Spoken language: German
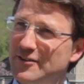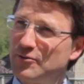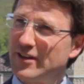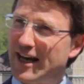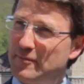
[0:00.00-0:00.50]

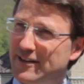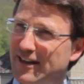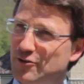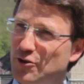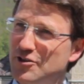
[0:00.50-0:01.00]
und
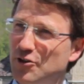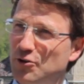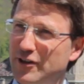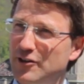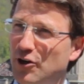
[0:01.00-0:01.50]
arbeite sonst auch
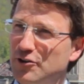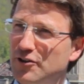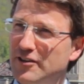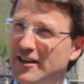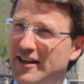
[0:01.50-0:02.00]
noch in
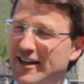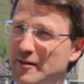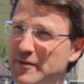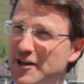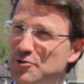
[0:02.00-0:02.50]
London an
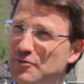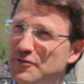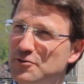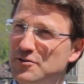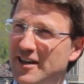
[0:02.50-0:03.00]
einem Lehrstuhl für
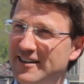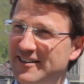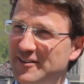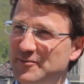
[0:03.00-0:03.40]
Sozialethik.